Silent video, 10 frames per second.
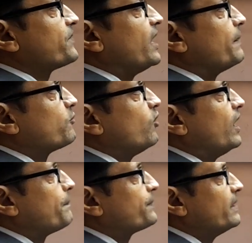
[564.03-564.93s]
आपको
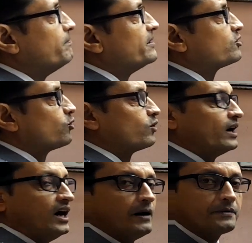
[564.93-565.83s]
आपके मित्रों
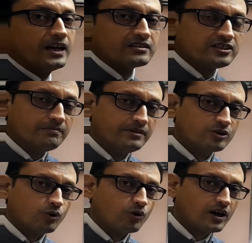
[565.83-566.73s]
का आपके अच्छे
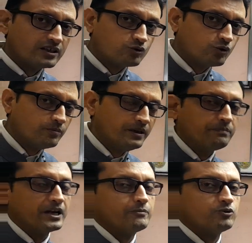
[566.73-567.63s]
मित्रों का सुख भी
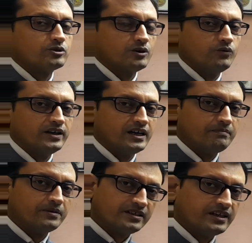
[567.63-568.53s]
प्राप्त होता हुआ यहाँ
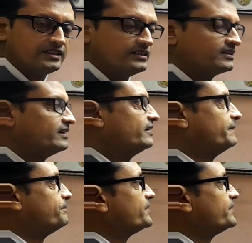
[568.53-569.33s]
पर दिखाई देता है